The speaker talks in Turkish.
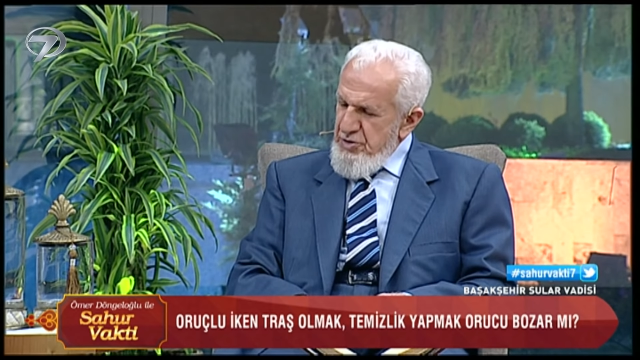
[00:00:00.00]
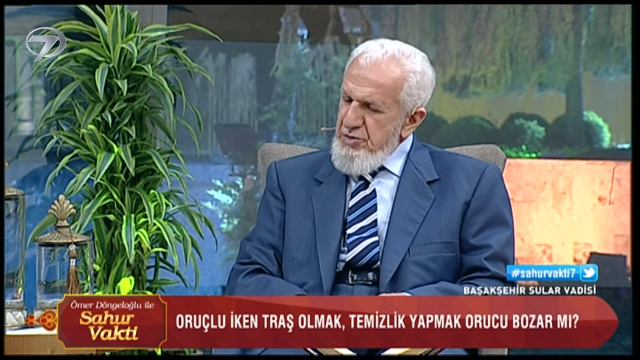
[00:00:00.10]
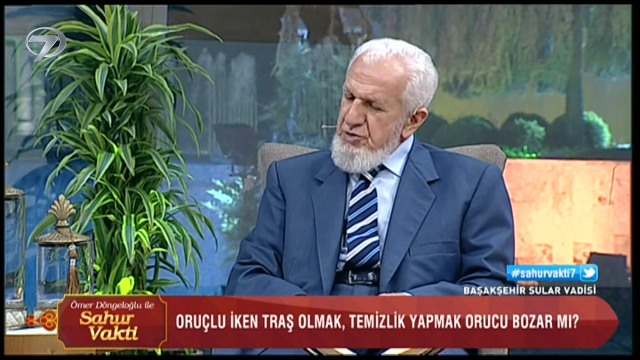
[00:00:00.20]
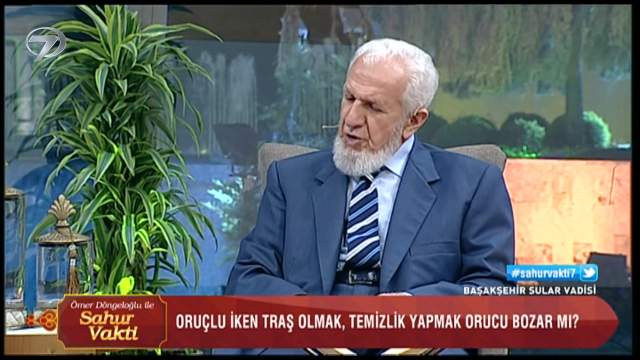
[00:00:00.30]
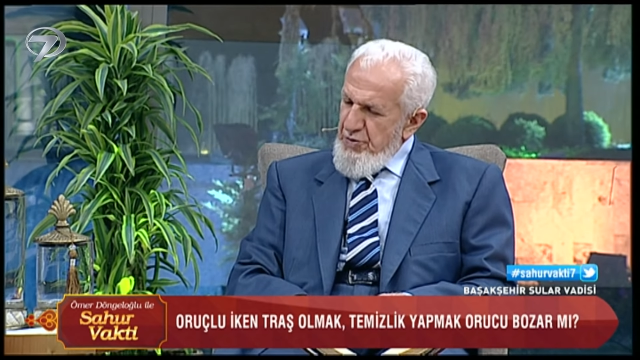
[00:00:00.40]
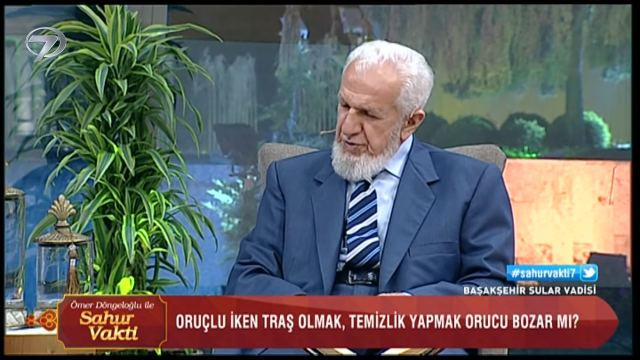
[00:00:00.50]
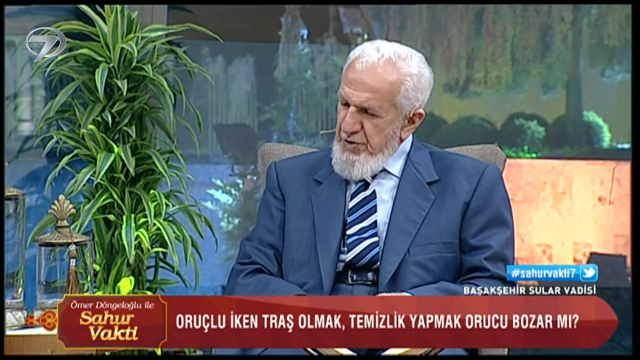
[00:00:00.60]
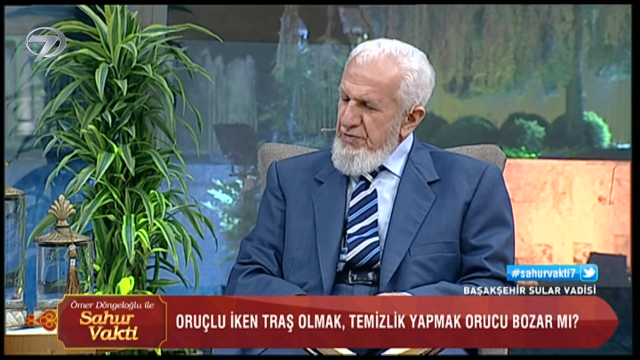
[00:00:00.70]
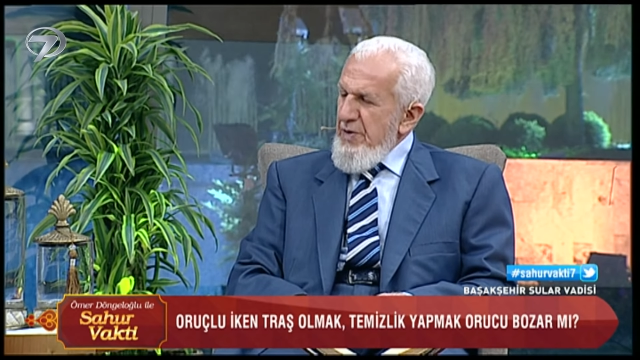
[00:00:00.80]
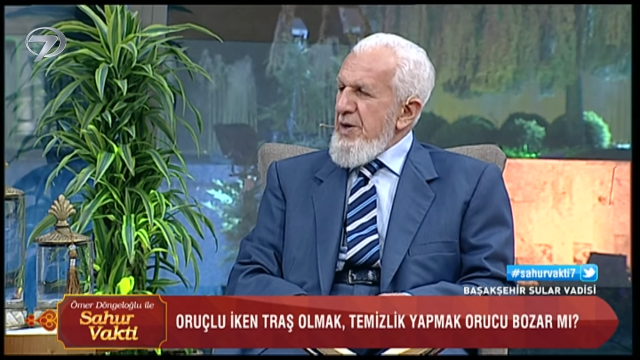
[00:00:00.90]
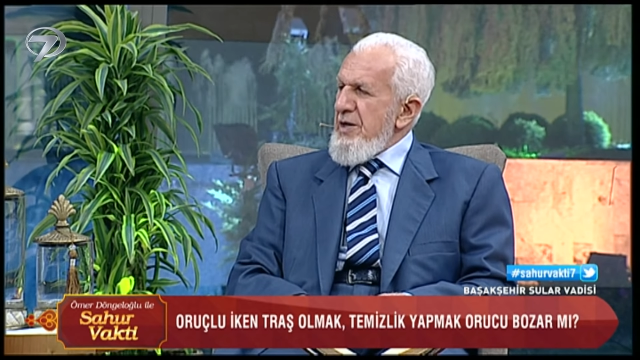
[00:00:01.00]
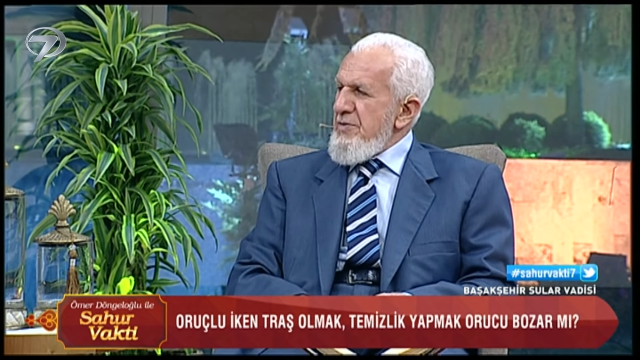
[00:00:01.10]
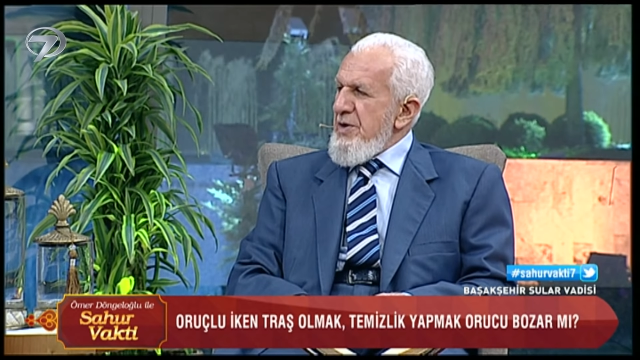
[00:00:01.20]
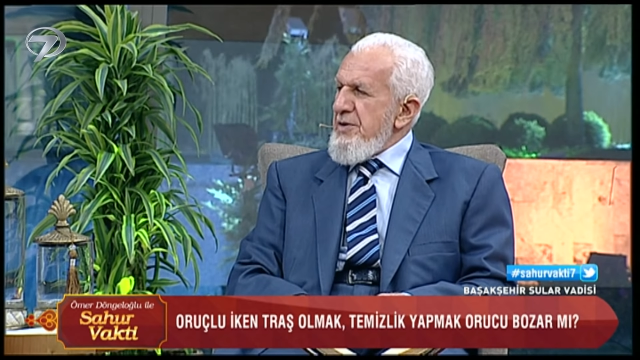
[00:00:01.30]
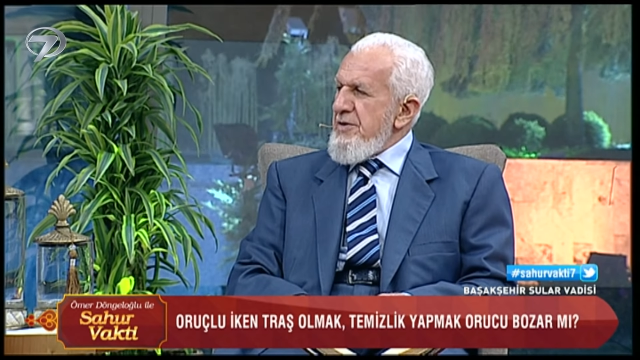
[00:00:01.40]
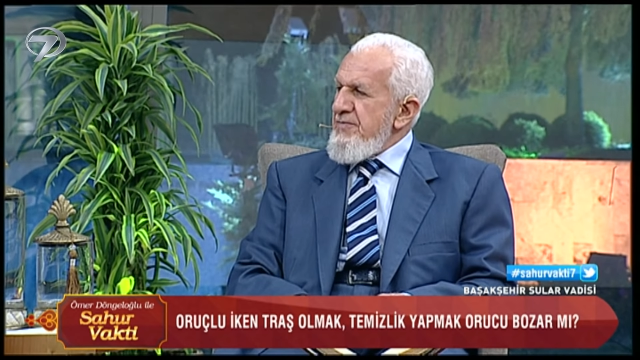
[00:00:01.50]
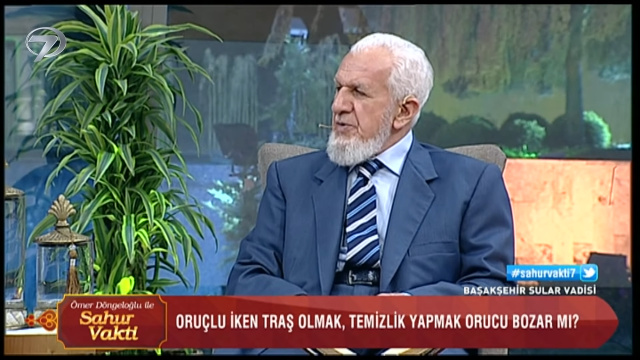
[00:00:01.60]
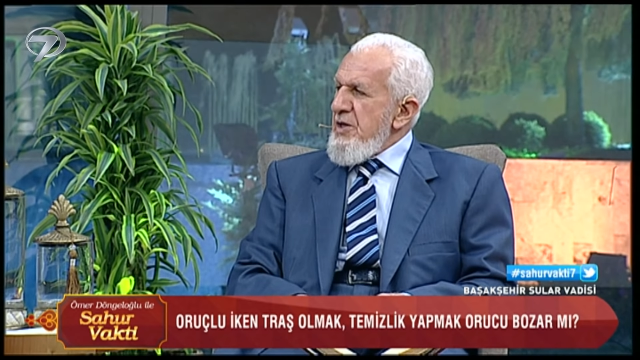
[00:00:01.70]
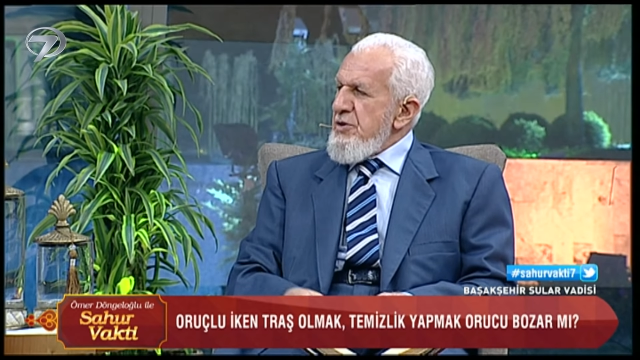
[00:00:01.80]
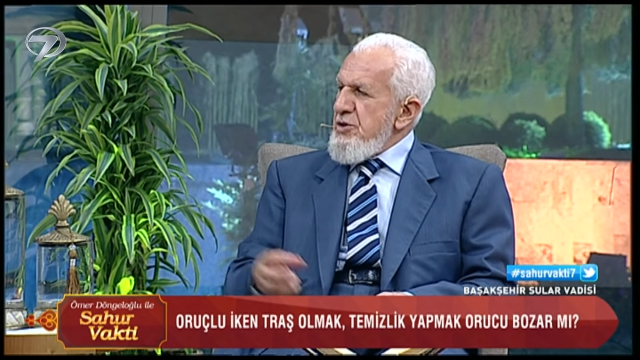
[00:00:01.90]
çok büyük vebali var.
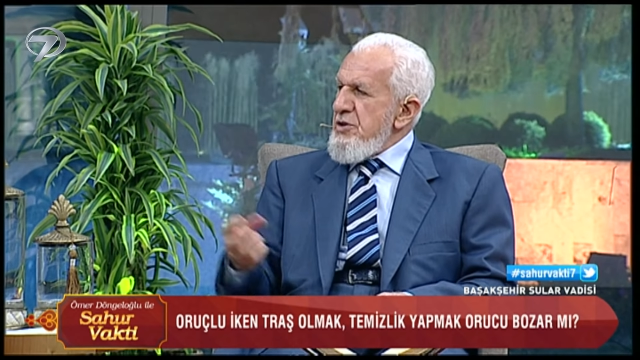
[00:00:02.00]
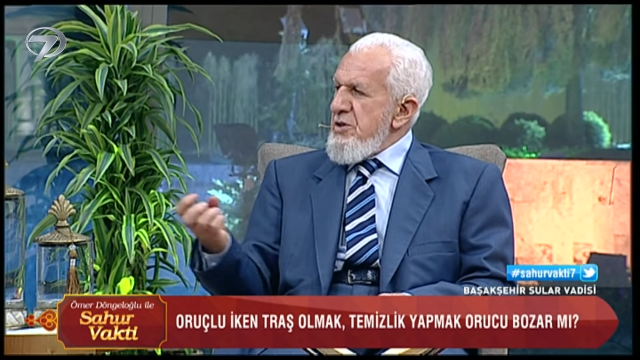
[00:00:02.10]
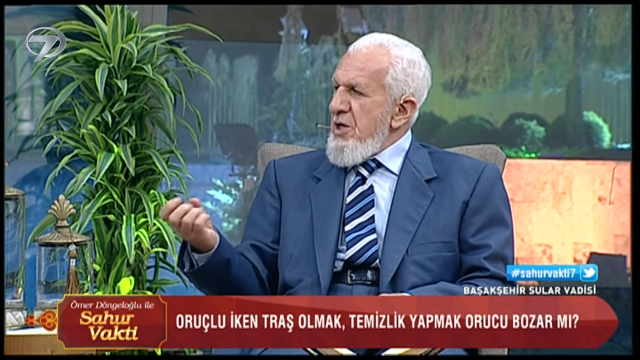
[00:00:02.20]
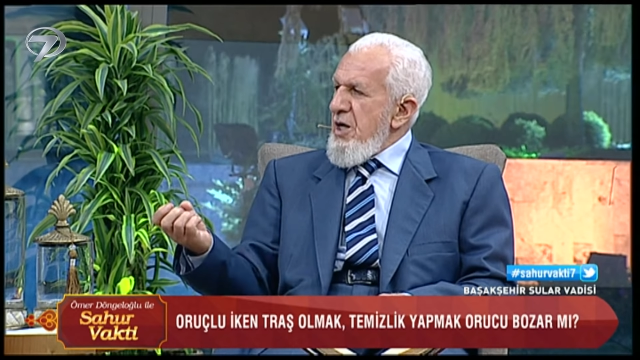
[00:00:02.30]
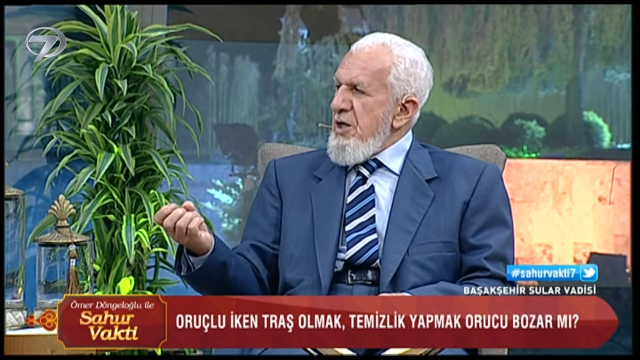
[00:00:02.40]
Tırnak,